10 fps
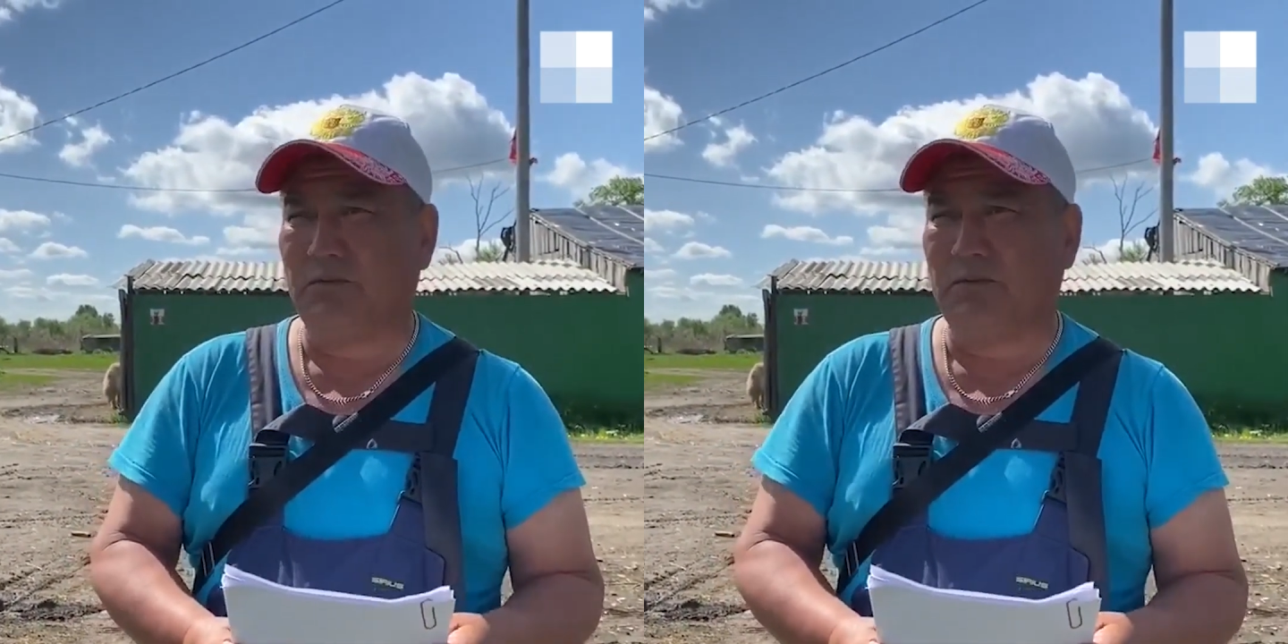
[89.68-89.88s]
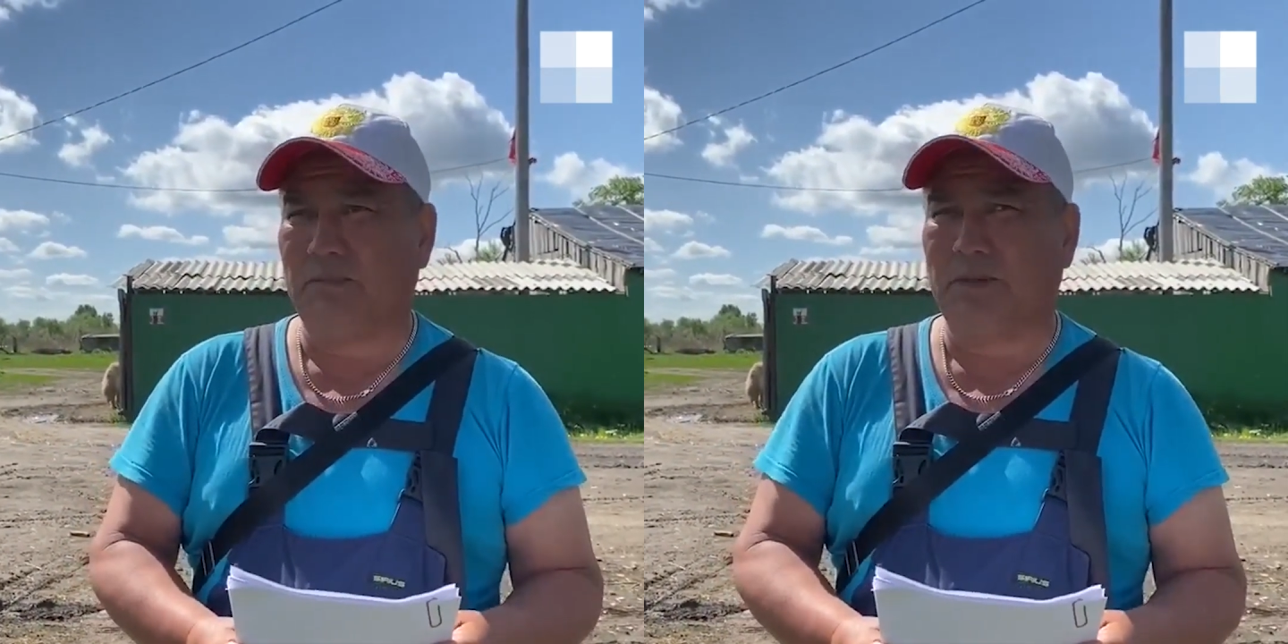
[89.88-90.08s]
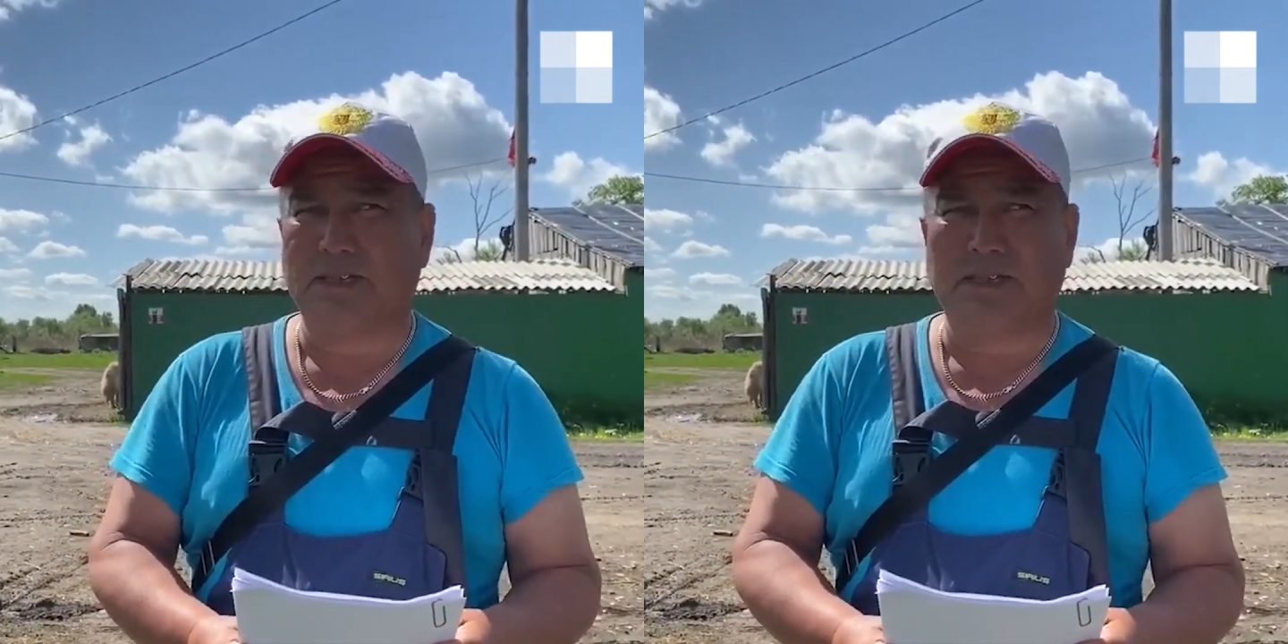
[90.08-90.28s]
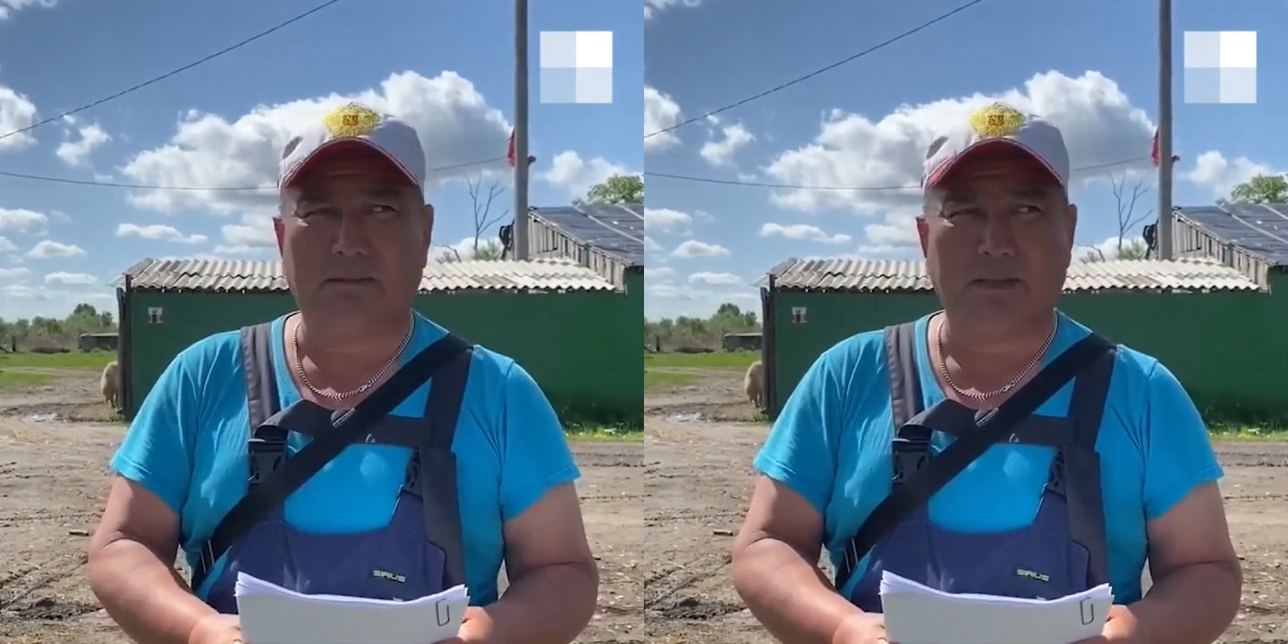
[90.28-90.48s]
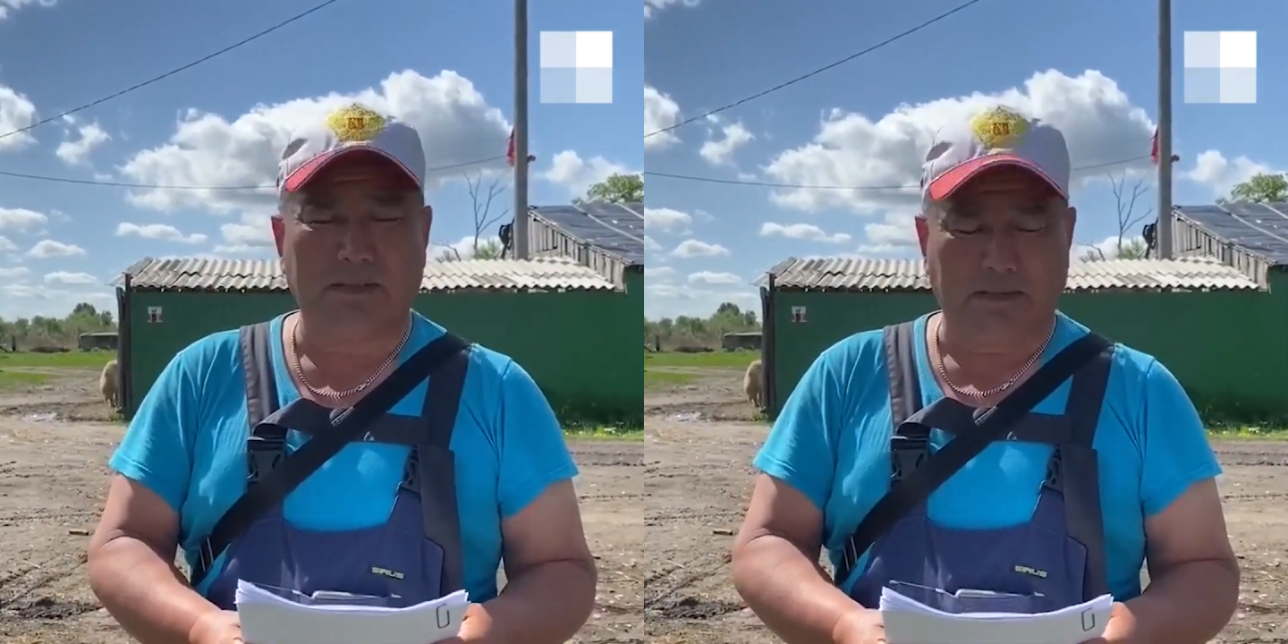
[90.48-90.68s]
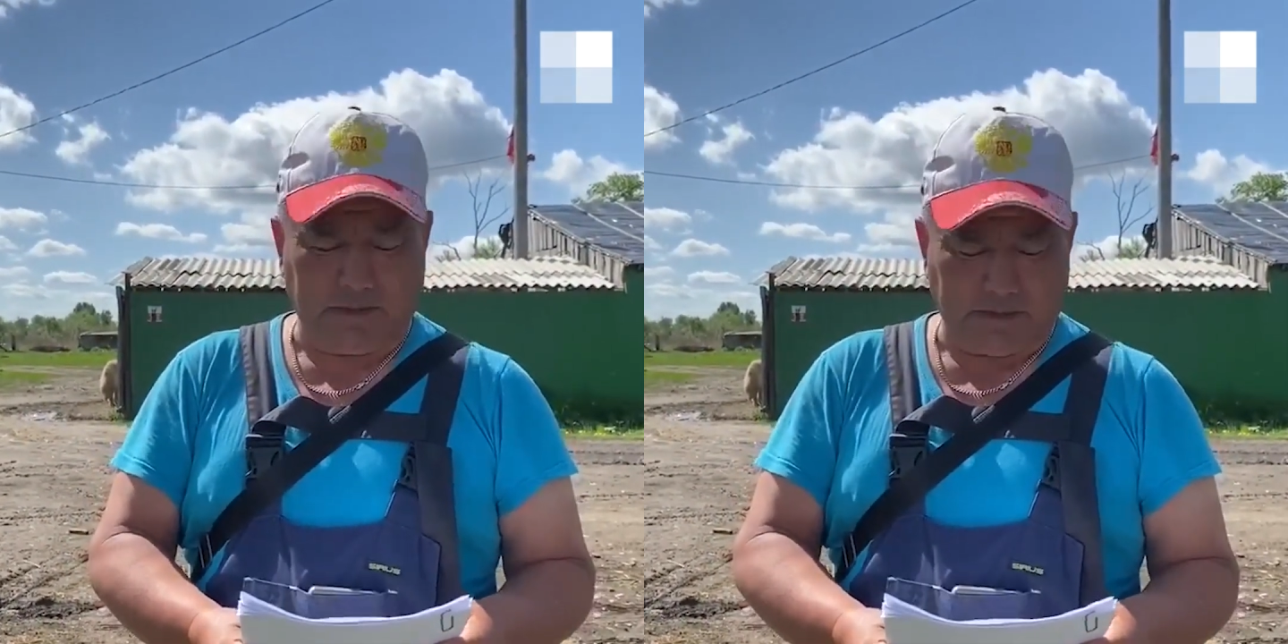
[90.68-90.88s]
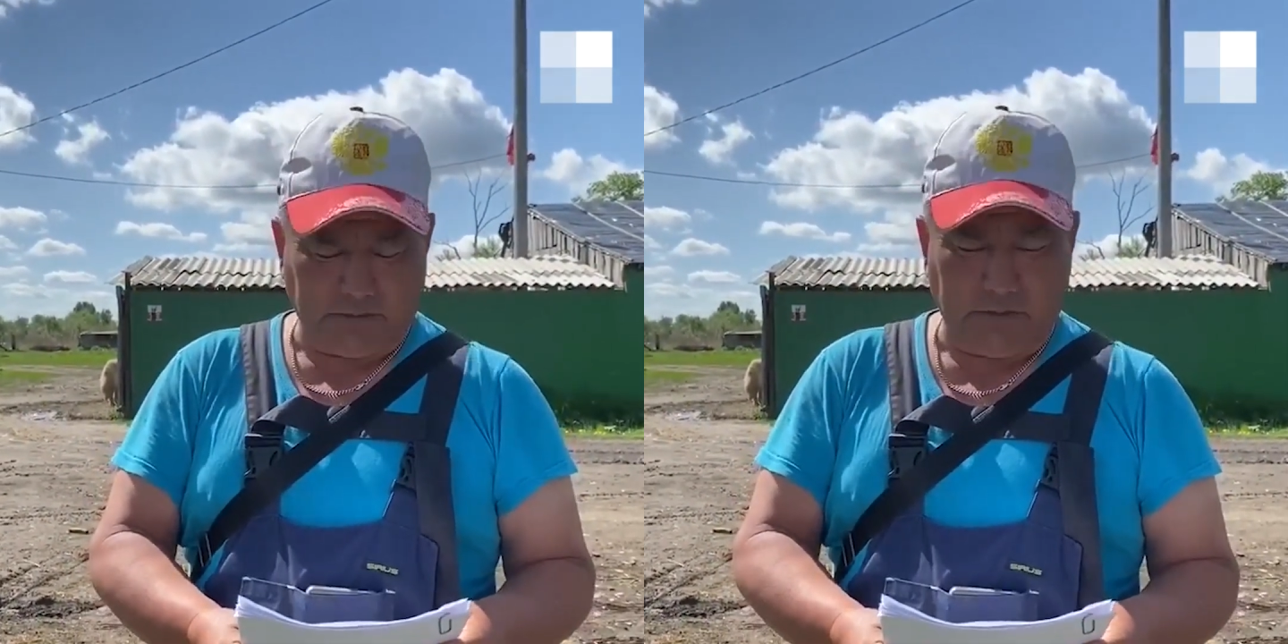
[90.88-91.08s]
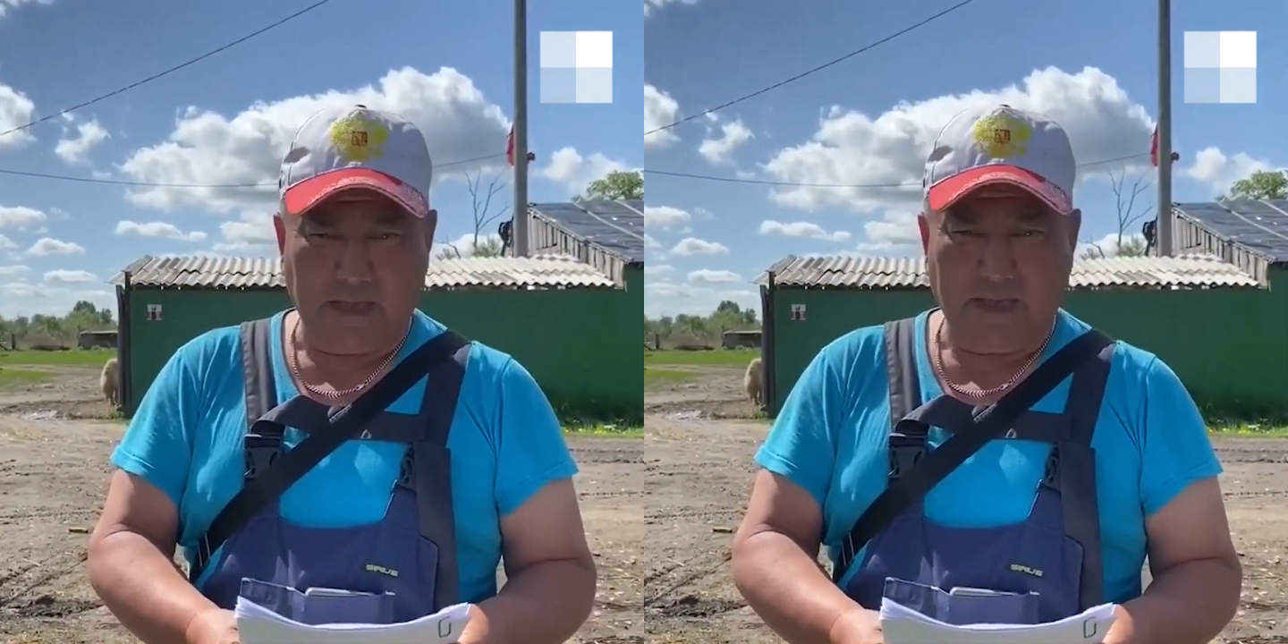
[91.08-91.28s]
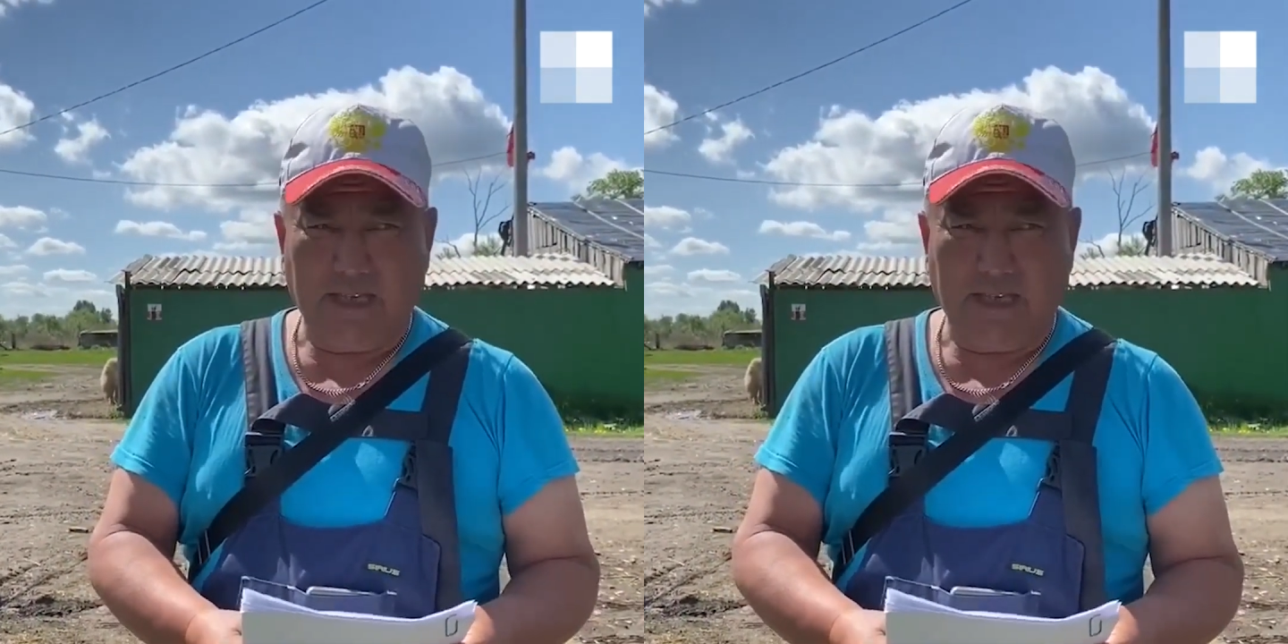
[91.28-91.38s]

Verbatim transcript: в департамент областной